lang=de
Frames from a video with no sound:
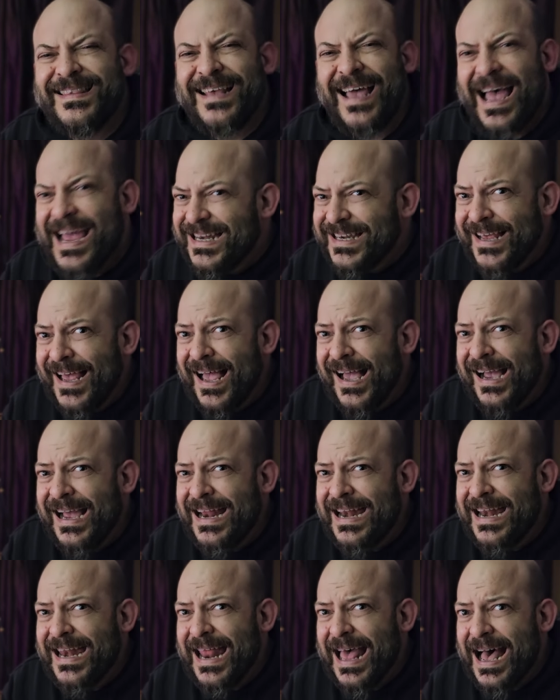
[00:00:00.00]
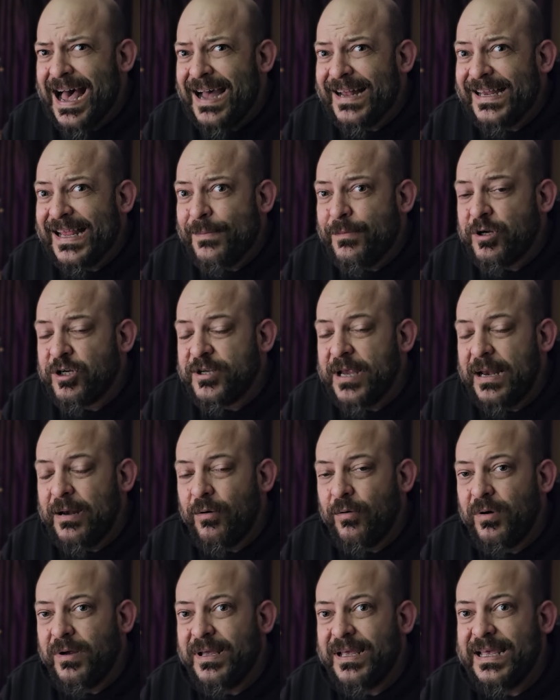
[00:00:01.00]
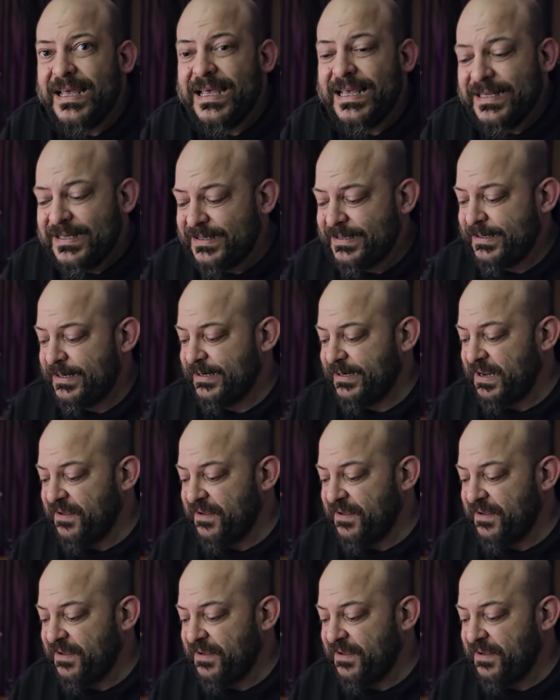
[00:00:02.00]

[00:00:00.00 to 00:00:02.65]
Drei Tage nach der Bestellung ist